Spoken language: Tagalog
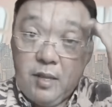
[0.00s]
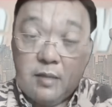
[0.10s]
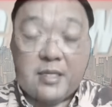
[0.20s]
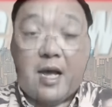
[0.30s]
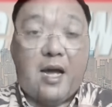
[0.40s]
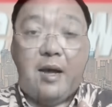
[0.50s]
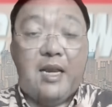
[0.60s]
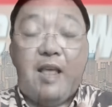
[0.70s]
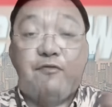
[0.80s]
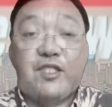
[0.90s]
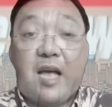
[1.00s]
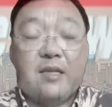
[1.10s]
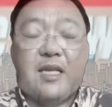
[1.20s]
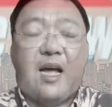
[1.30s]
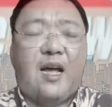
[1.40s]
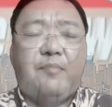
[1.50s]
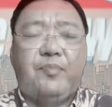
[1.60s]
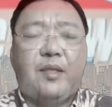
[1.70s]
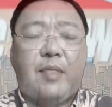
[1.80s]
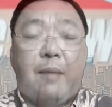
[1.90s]
Sa left sa, sa
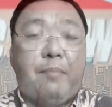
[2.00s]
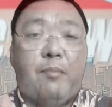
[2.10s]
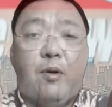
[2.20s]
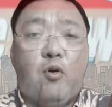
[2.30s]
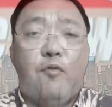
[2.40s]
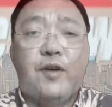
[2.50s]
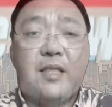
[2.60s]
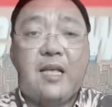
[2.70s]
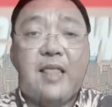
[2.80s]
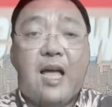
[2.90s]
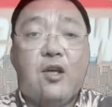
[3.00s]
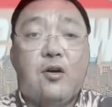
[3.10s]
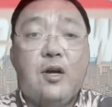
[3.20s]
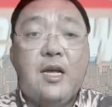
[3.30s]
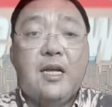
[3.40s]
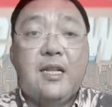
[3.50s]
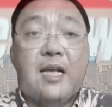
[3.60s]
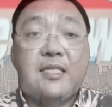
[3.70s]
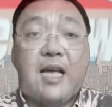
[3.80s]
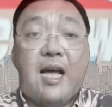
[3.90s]
tayo pag overtake tayo,
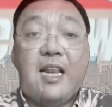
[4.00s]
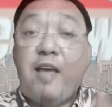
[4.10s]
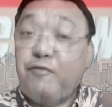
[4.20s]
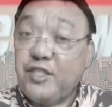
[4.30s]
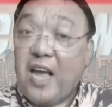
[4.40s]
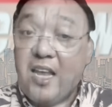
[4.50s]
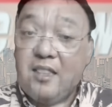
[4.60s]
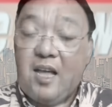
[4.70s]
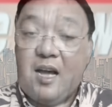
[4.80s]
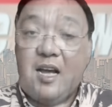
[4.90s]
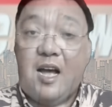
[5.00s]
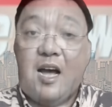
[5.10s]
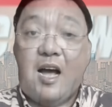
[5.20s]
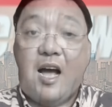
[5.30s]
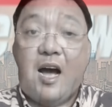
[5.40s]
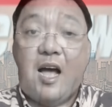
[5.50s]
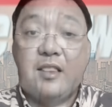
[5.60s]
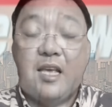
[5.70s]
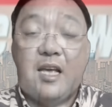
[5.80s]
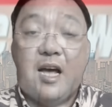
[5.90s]
nasa left side ang uh, ang
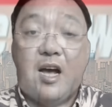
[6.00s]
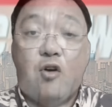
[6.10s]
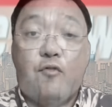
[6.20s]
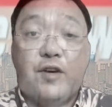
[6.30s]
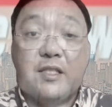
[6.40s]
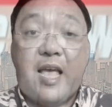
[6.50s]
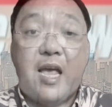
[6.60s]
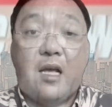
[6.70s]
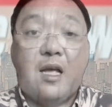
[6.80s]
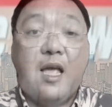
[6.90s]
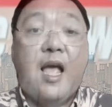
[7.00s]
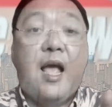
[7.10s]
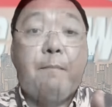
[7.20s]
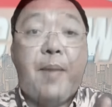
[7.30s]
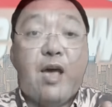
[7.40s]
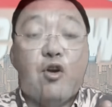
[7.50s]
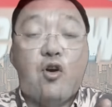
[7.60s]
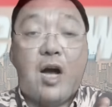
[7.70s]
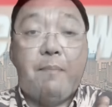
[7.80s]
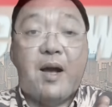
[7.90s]
ating uh, overtake.
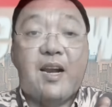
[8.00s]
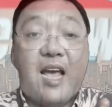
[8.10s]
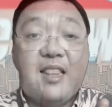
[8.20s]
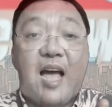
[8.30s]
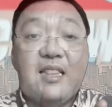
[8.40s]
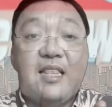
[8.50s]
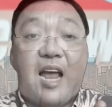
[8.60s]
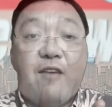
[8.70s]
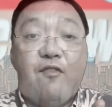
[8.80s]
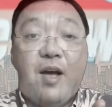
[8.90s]
Pero kapag right-hand drive,